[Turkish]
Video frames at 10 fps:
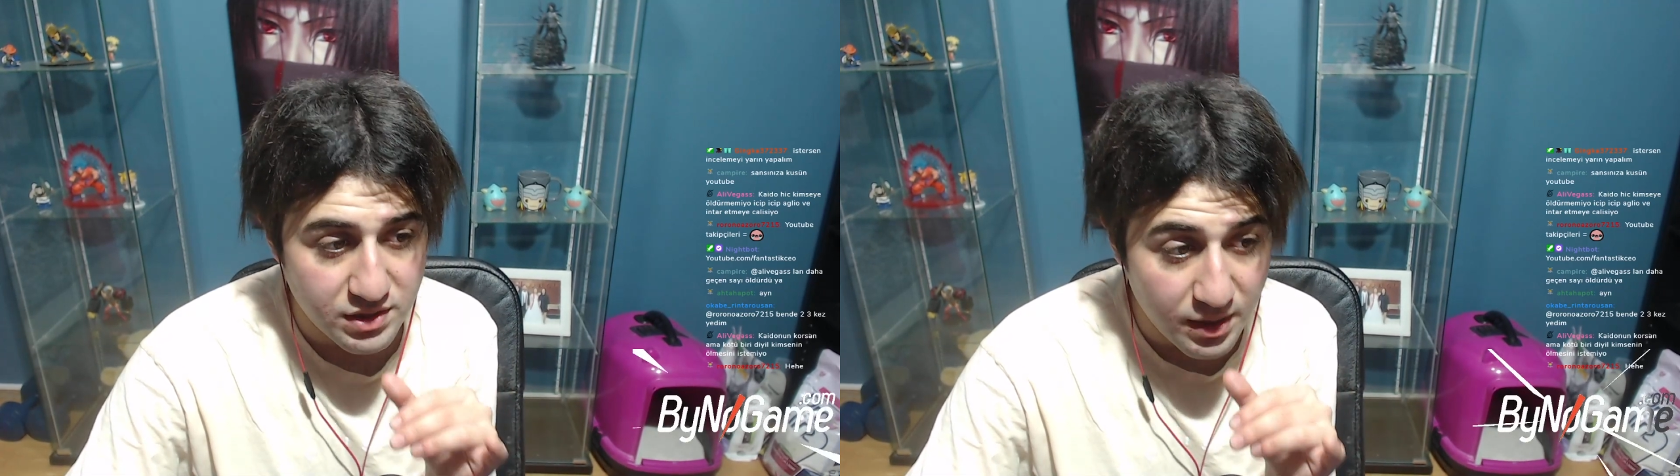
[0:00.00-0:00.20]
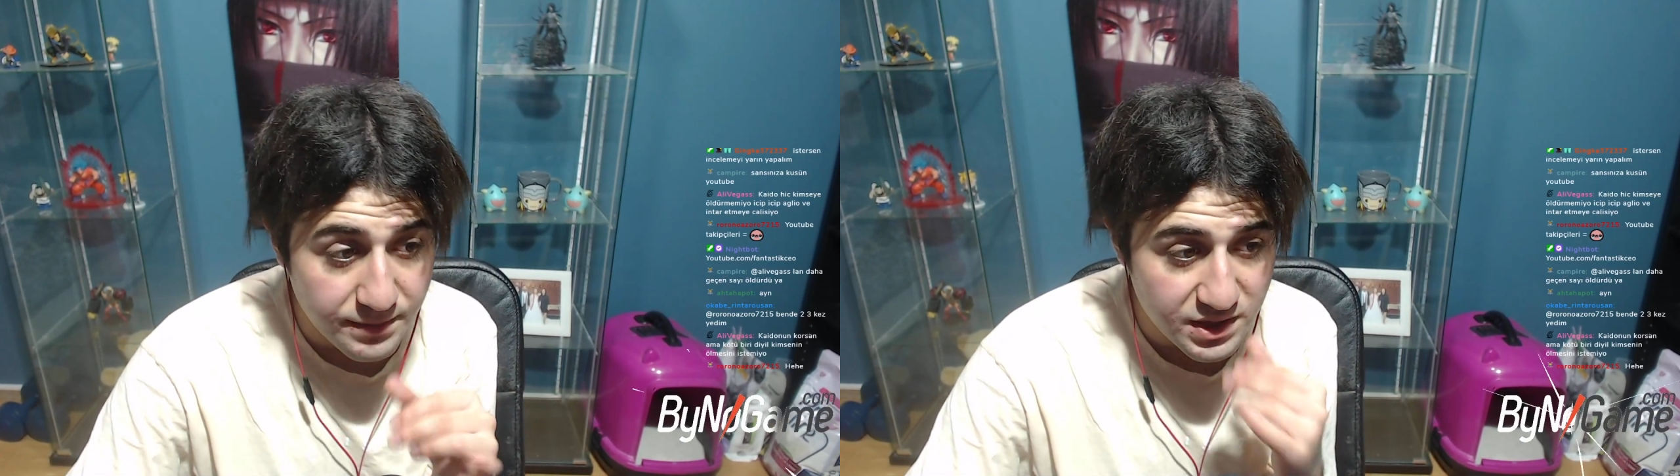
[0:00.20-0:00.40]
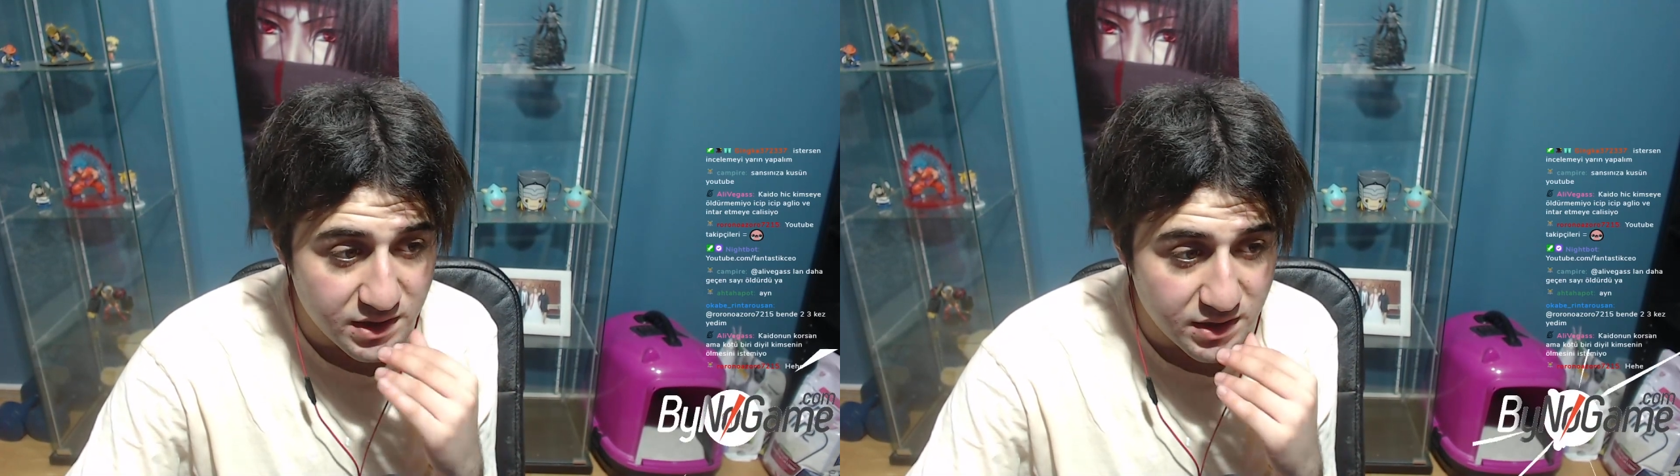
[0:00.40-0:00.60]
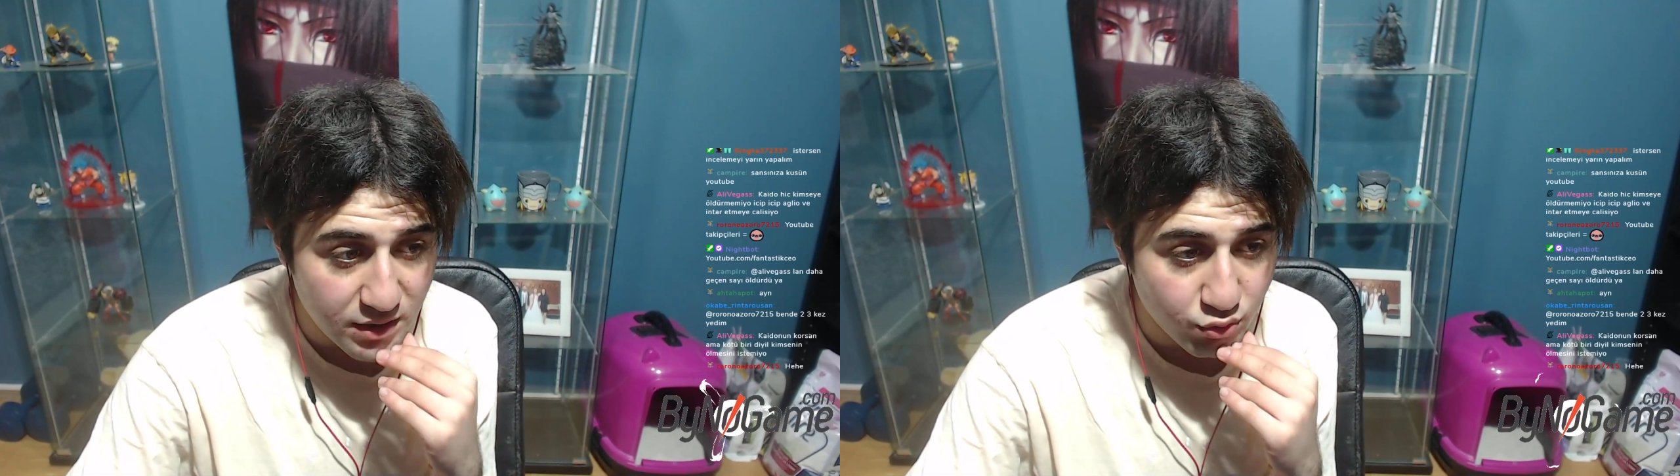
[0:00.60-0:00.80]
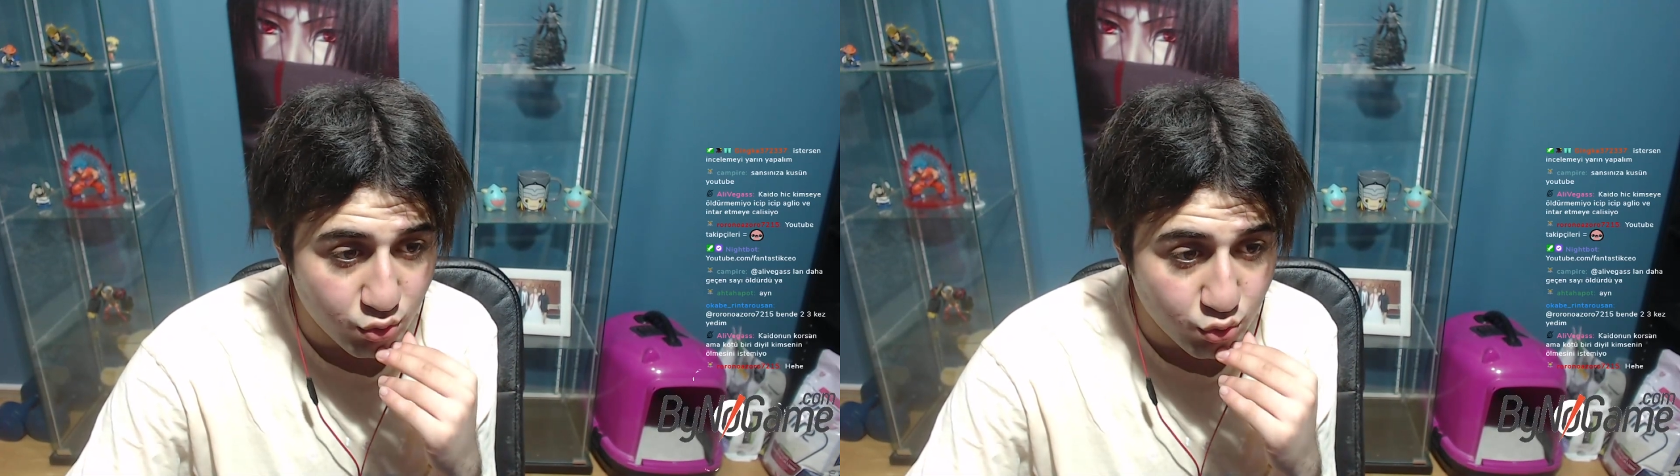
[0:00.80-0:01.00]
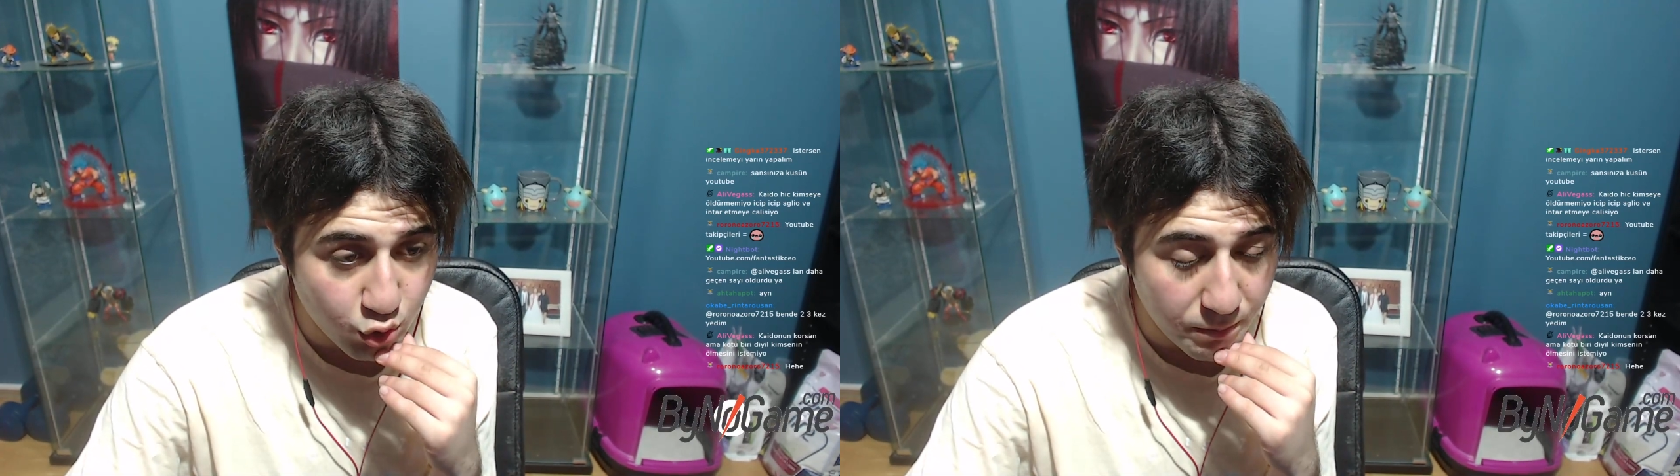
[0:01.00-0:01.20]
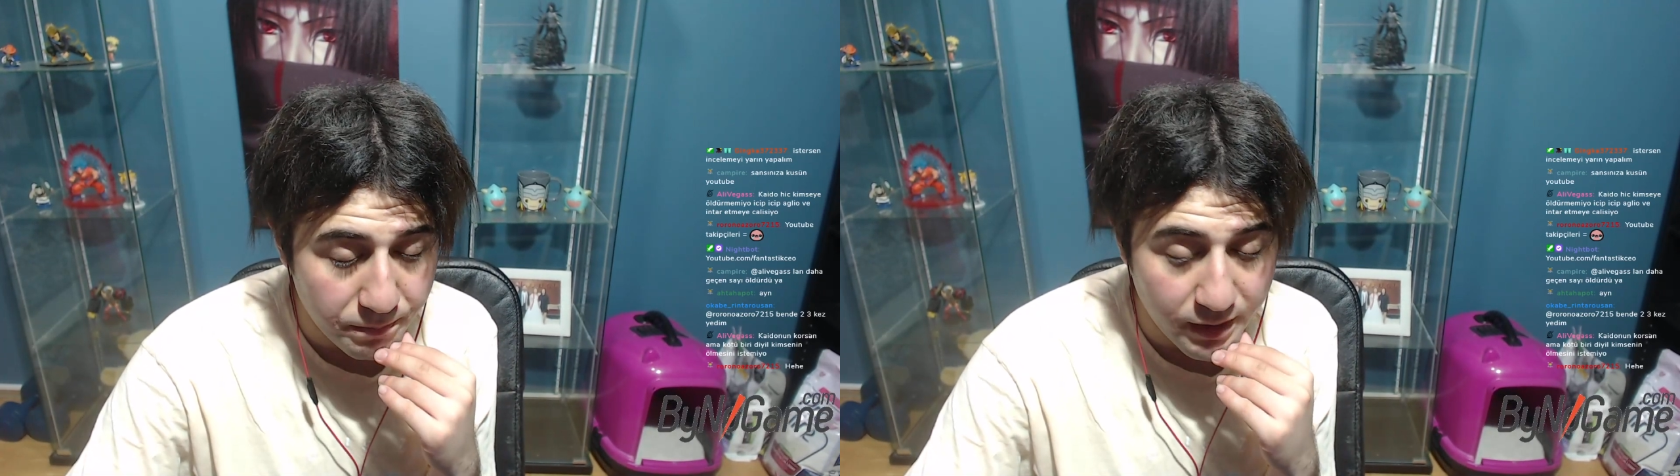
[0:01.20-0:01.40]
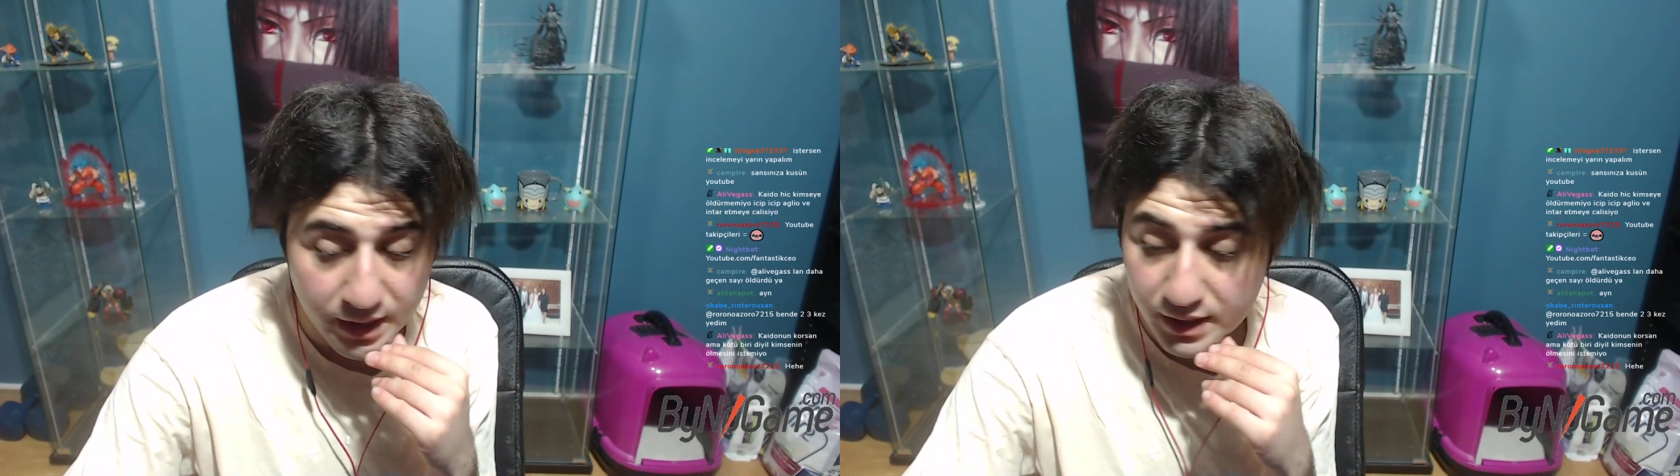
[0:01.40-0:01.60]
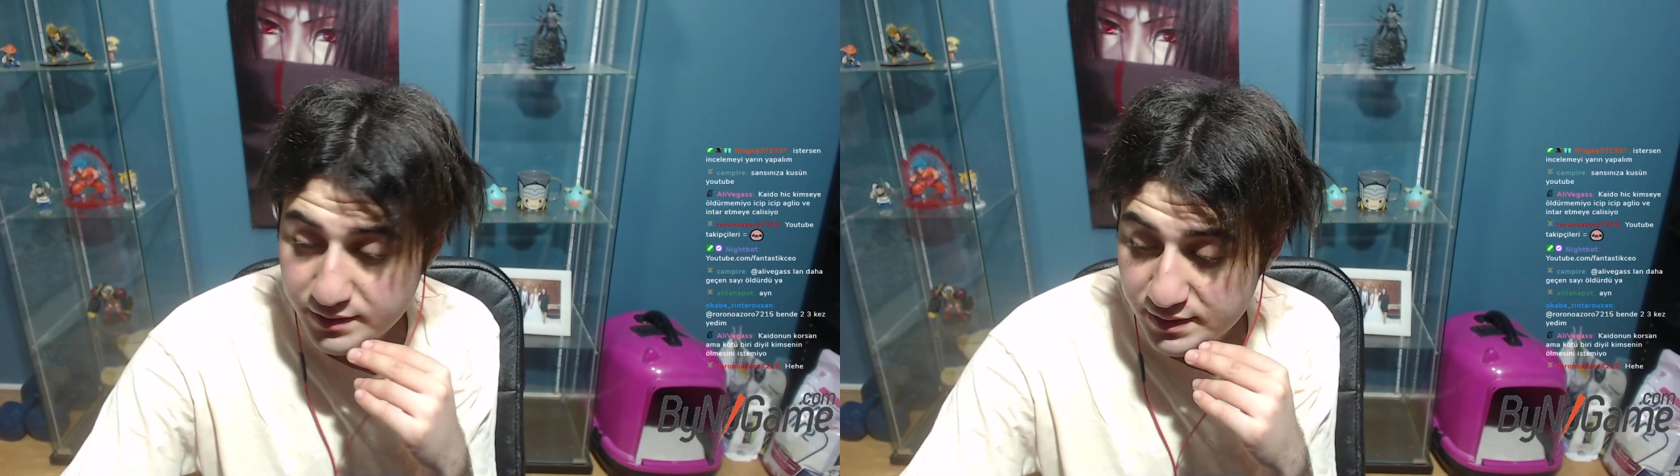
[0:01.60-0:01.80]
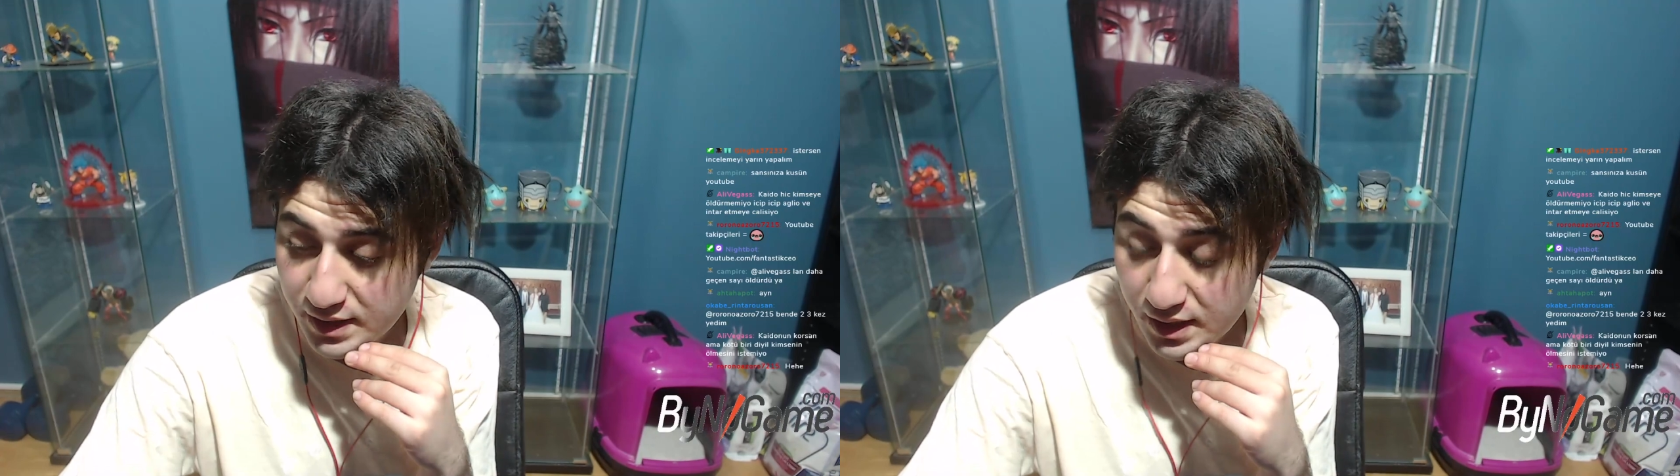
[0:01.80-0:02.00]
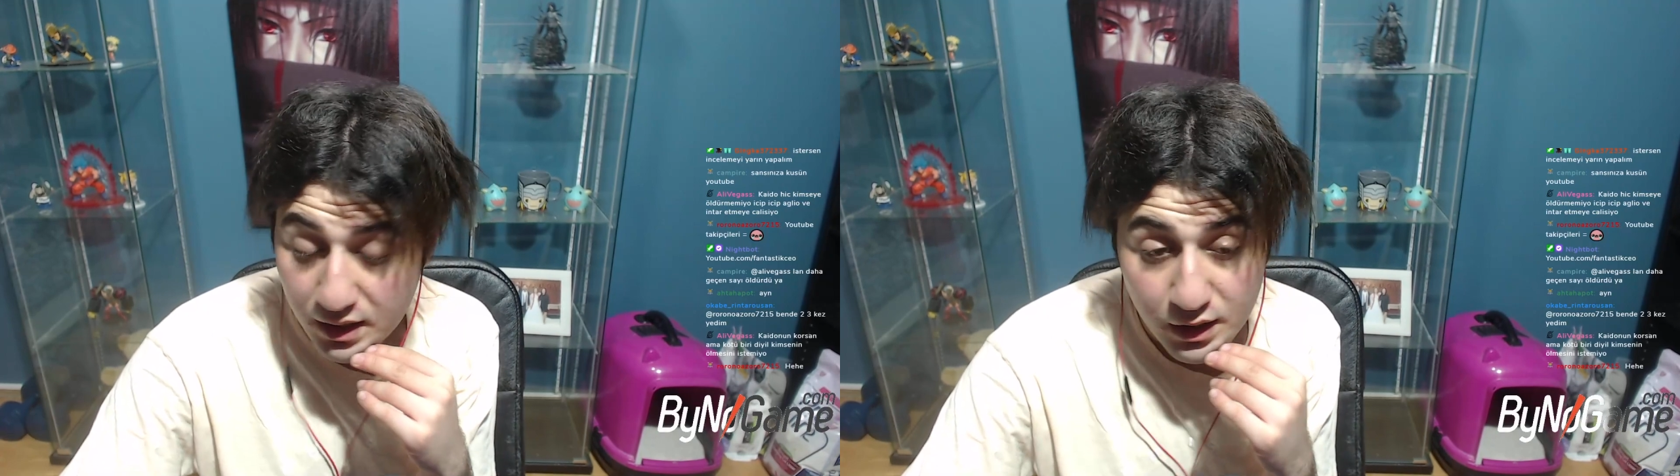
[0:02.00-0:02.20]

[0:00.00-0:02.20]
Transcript: Namis'inden tut Choppa'sına,